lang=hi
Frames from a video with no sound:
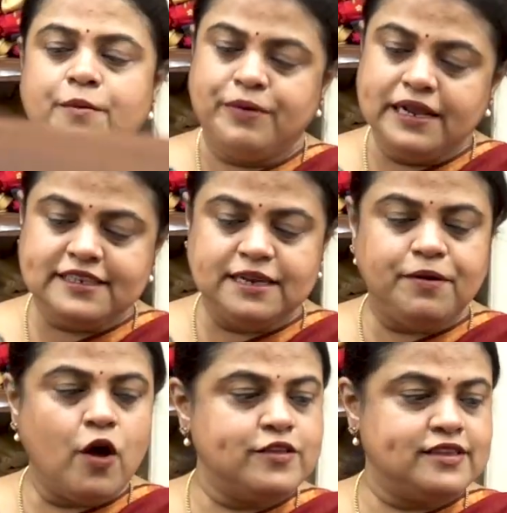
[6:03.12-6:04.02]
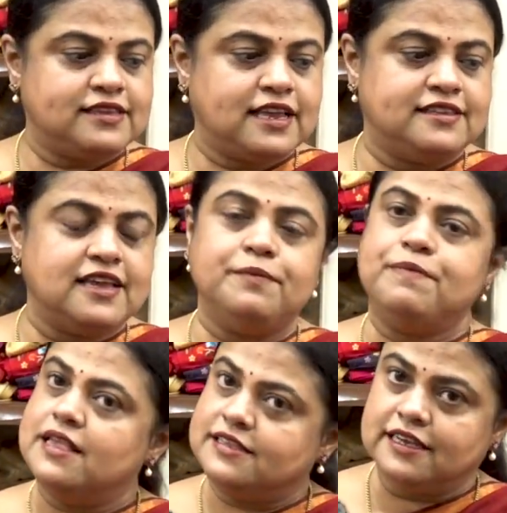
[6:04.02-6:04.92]
प्रिंटेड ब्लाउज के साथ
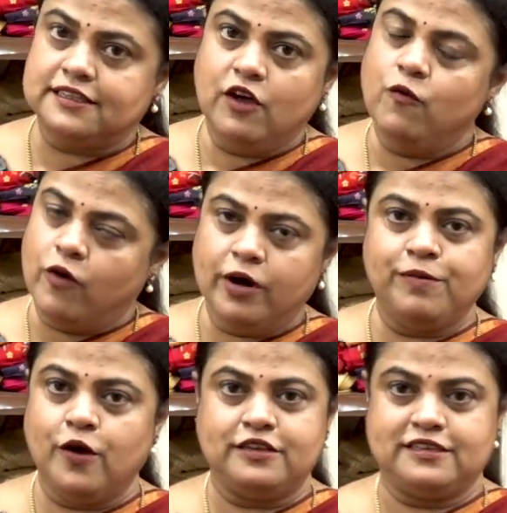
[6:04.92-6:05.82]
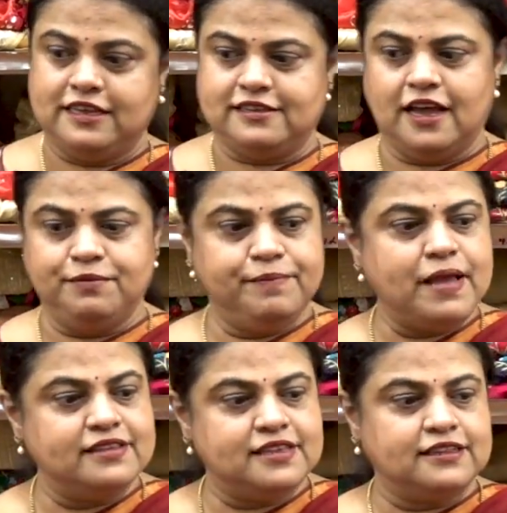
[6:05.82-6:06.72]
पहन सकते हैं वर्क ब्लाउजेस के साथ भी
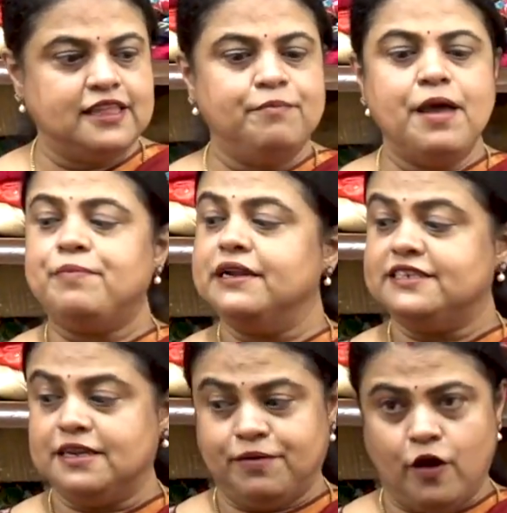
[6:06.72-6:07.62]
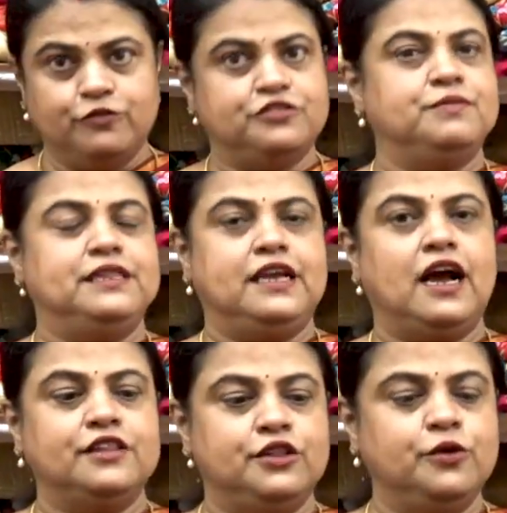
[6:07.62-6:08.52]
पहन सकते हैं मैं प्रिंटेड ब्लाउज में
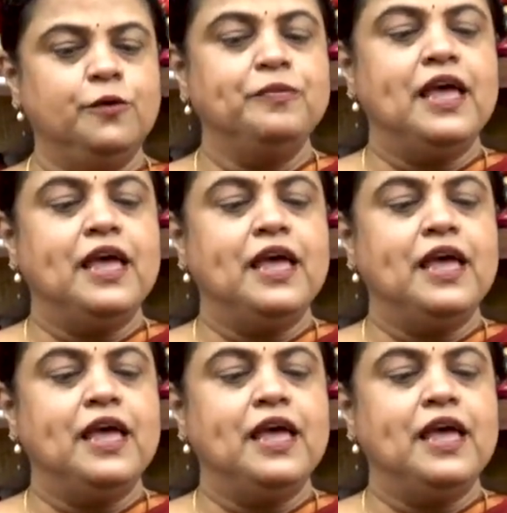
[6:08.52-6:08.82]
दिखाती हूँ